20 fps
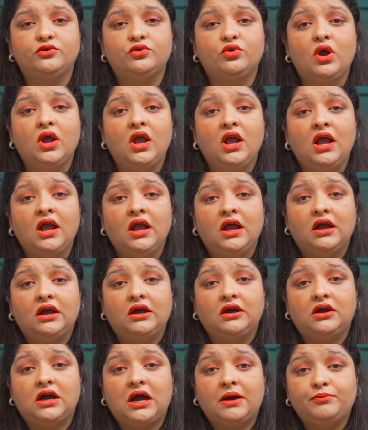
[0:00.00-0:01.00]
हो
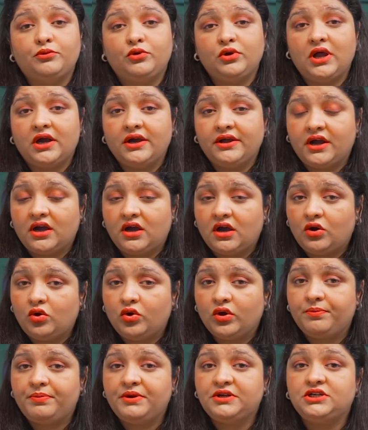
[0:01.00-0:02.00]
आपको लग रहा
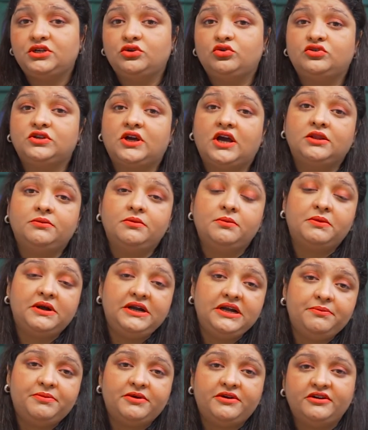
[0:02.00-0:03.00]
हो कि पेशेंट को साथ में
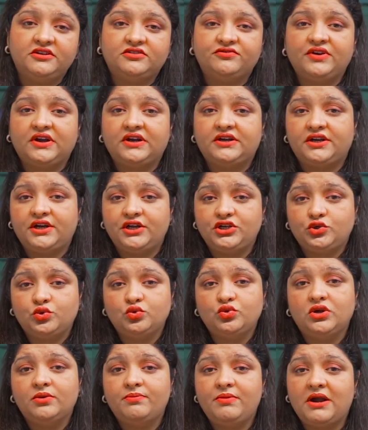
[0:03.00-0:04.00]
मल्टीपल रिस्क फैक्टर हैं
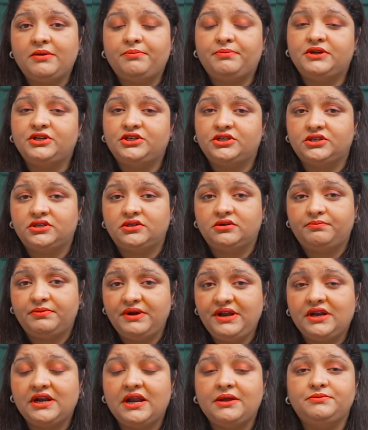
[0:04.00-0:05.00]
शुगर ब्लड प्रेशर
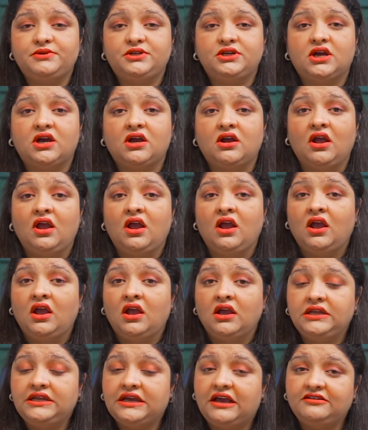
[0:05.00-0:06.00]
प्री क्लैम्शिया
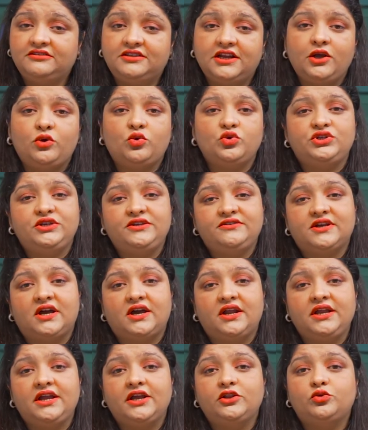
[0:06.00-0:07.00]
या इस तरह कोई चीज़
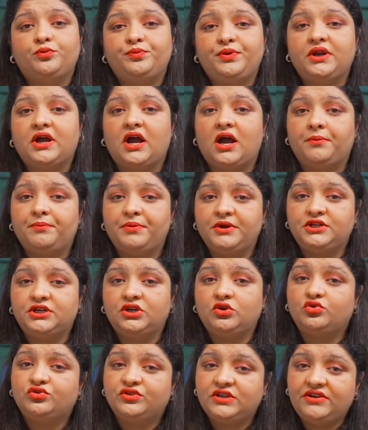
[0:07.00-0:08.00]
आ रही है तो फिर आप
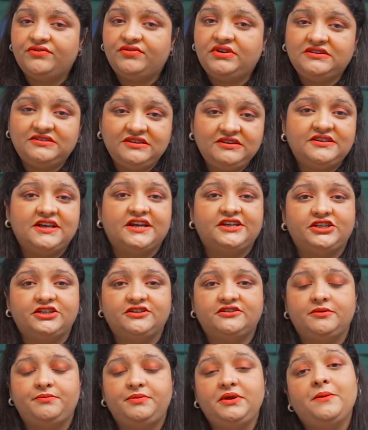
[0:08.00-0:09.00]
पेशेंट को सेफली सी
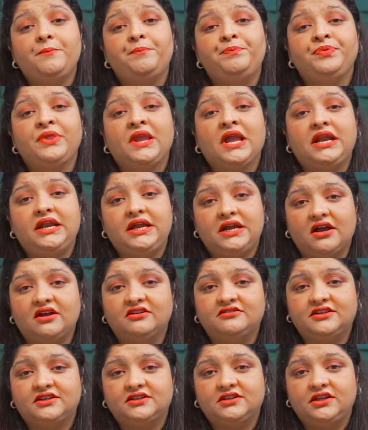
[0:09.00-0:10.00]
सेक्शन से भी
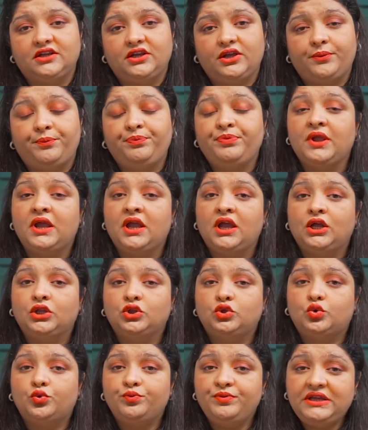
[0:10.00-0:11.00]
निकाल सकते हैं
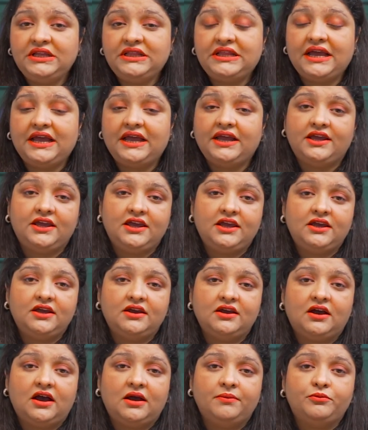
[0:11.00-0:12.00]
तो उम्मीद है कि
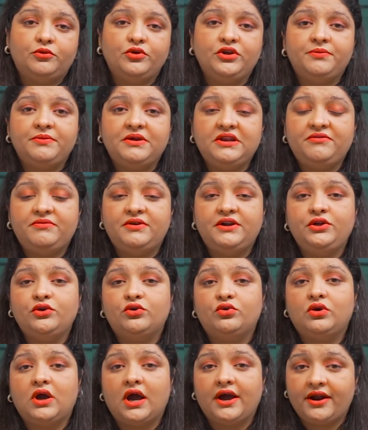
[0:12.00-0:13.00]
आपको ये मेरी
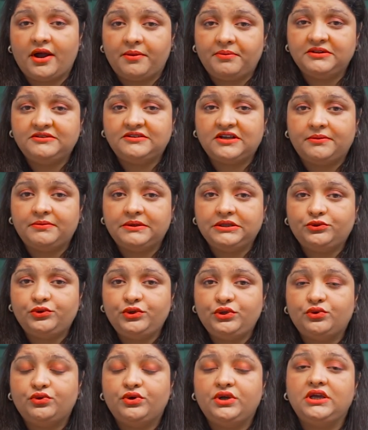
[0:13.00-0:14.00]
वीडियो कारामद साबित
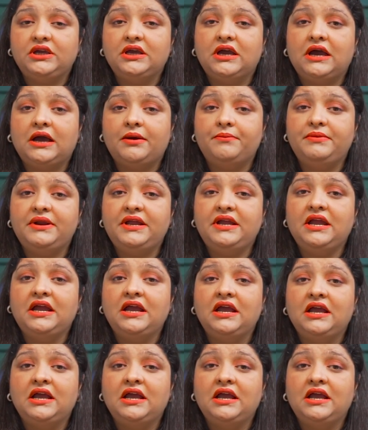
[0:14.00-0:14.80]
हुई होगी हमने